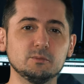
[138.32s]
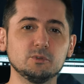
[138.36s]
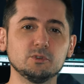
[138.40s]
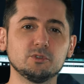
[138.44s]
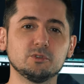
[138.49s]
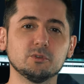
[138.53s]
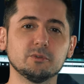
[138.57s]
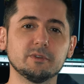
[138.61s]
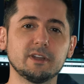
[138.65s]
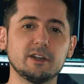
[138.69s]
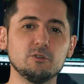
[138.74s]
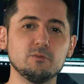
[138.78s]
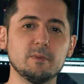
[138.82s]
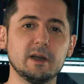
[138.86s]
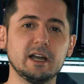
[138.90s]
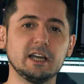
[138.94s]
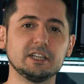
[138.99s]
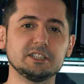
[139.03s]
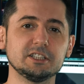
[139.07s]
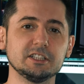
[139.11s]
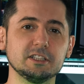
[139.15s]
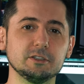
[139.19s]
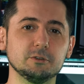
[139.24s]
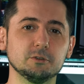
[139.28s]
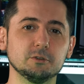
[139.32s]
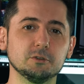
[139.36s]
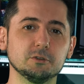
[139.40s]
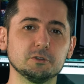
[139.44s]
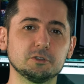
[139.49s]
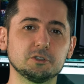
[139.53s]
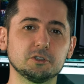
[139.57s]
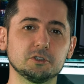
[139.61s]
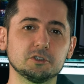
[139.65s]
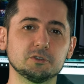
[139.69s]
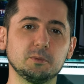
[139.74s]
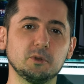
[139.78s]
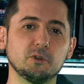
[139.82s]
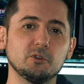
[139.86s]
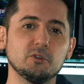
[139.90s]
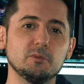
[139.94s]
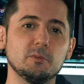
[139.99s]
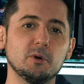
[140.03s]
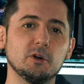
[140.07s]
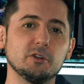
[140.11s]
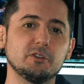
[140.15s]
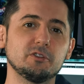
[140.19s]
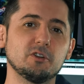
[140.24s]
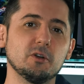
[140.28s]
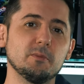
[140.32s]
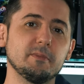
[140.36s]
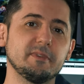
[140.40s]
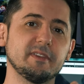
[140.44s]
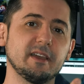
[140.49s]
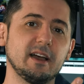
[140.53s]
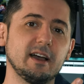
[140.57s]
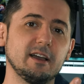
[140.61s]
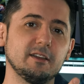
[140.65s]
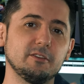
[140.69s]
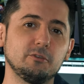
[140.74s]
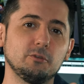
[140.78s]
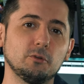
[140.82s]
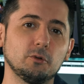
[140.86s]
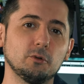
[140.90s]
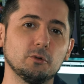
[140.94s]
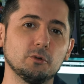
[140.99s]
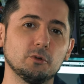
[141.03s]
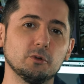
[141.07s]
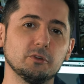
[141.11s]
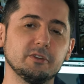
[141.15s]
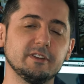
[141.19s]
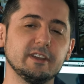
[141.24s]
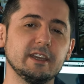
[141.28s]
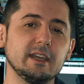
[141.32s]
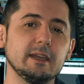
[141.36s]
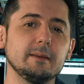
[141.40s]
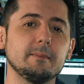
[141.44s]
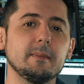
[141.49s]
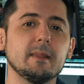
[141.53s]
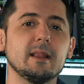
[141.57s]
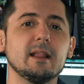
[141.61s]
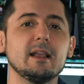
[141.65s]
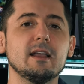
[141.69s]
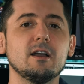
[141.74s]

bouton d'allumage et de changement de mode comme ça sur le côté.